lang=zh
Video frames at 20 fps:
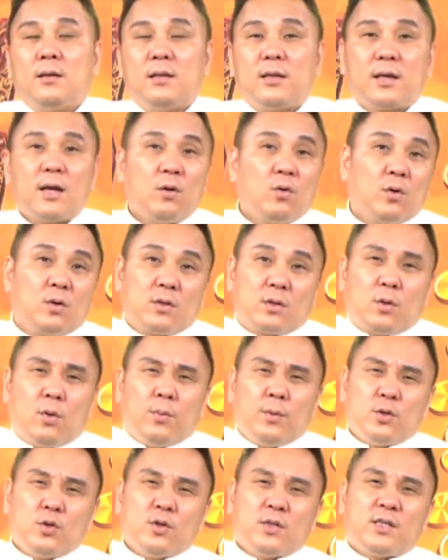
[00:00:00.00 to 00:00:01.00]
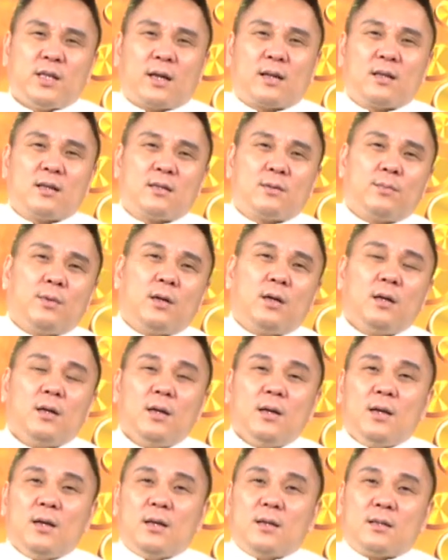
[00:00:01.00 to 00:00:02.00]
你看我会不会去讲那什么
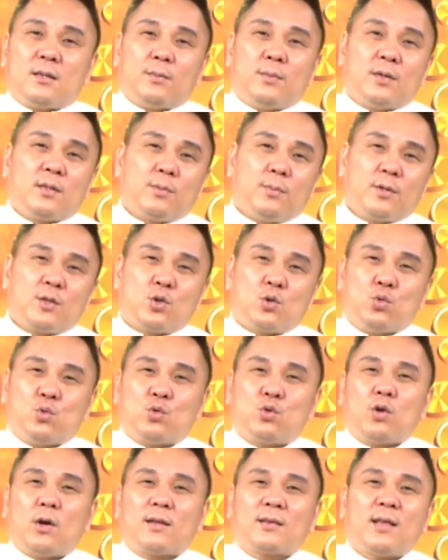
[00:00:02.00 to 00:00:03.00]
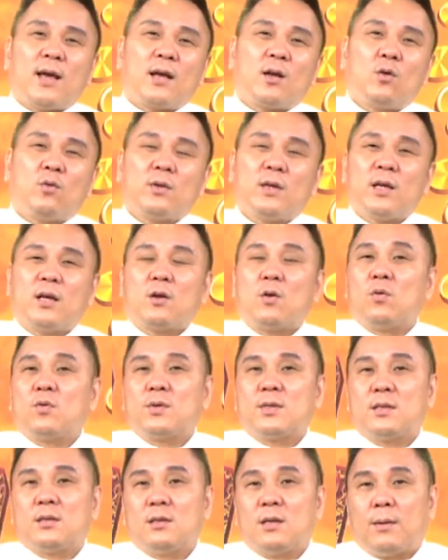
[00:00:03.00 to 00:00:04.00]
什么什么组装代工那些
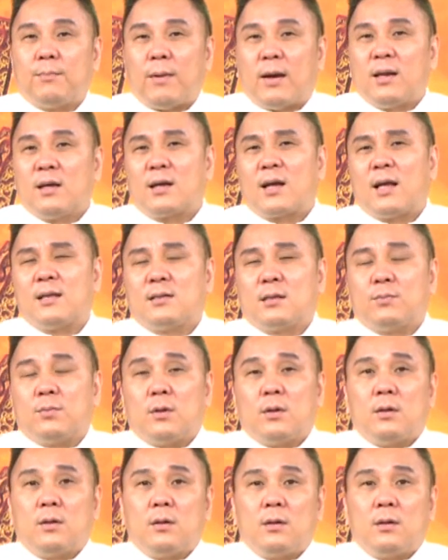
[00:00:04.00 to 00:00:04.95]
公司啊，买那干什么？